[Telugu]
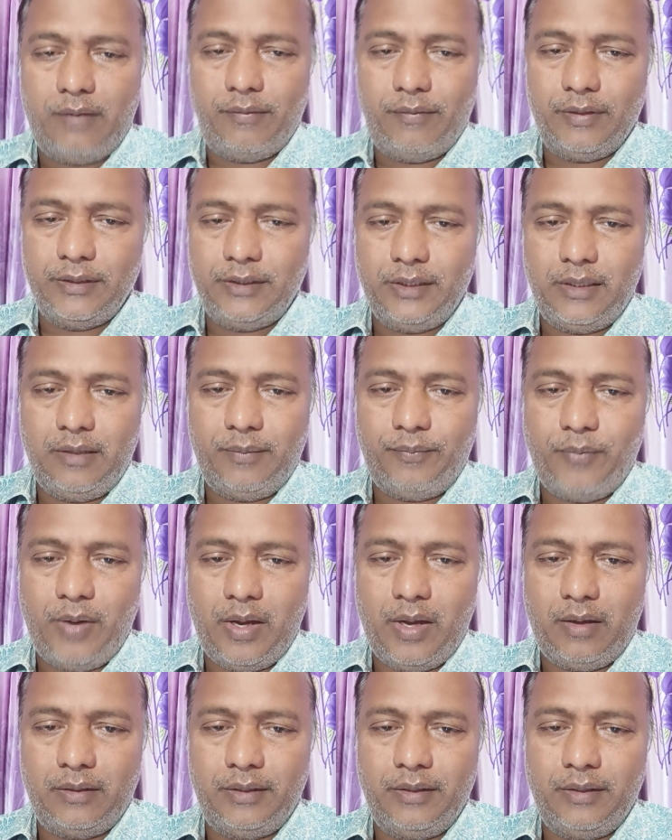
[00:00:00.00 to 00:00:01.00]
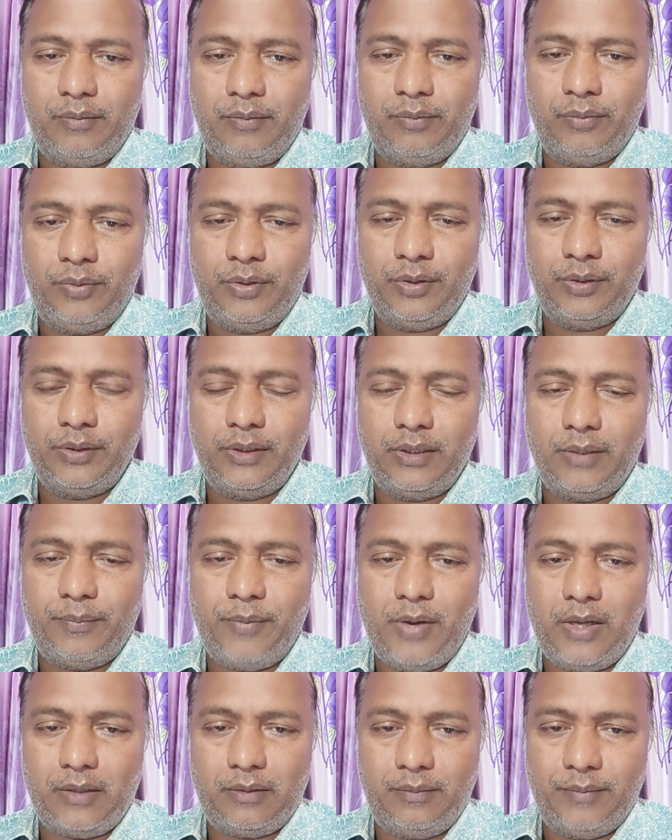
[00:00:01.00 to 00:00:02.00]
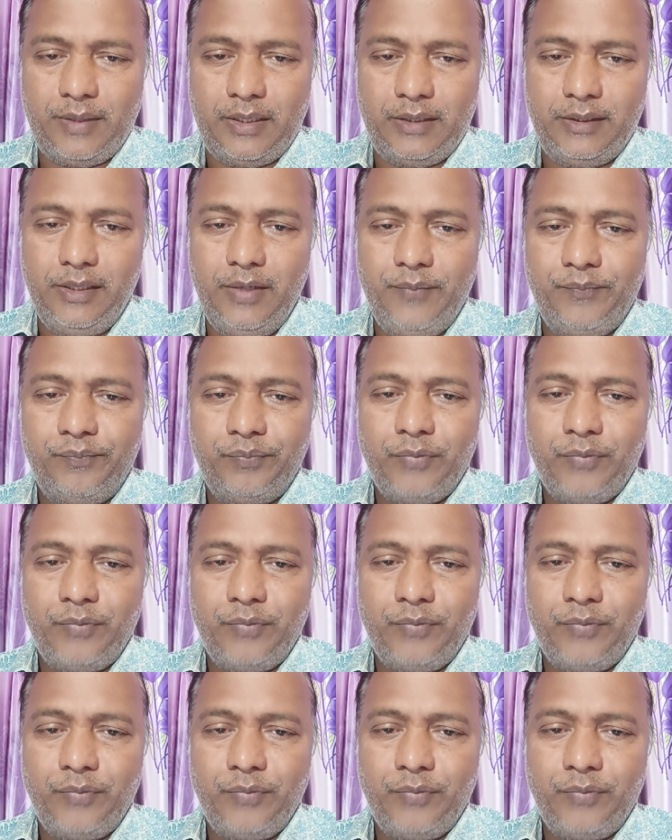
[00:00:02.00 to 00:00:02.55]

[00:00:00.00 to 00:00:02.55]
వంతెన పా ఉంటుంది కదా పార్క్ మనది